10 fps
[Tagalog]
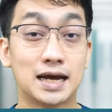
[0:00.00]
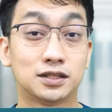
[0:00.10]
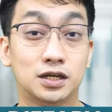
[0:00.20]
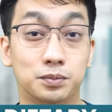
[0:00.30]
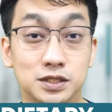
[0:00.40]

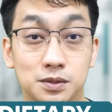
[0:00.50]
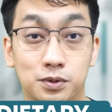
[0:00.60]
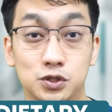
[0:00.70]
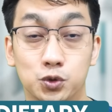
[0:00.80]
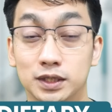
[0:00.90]
dietary
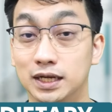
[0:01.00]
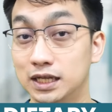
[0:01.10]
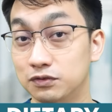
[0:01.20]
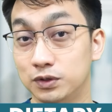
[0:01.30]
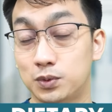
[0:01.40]
principles tulad ng
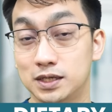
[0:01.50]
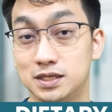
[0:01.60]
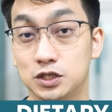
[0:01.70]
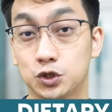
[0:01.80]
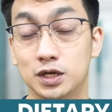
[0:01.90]

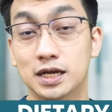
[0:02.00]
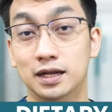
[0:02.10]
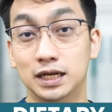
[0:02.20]
individualization,